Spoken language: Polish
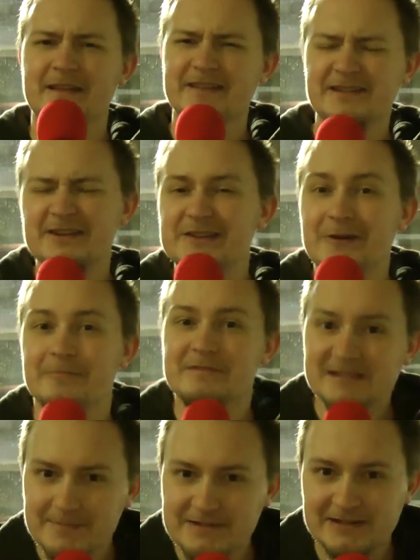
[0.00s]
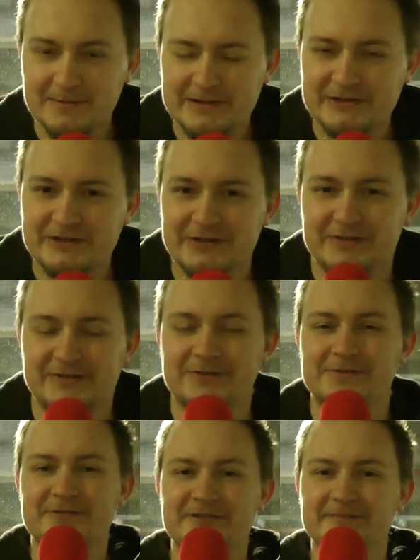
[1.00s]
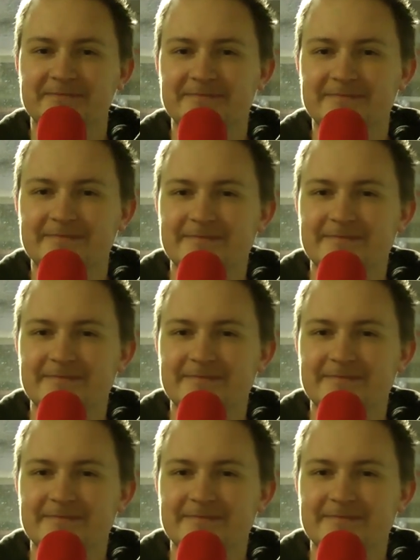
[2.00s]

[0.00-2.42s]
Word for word: Zresztą sami zobaczycie o co chodzi.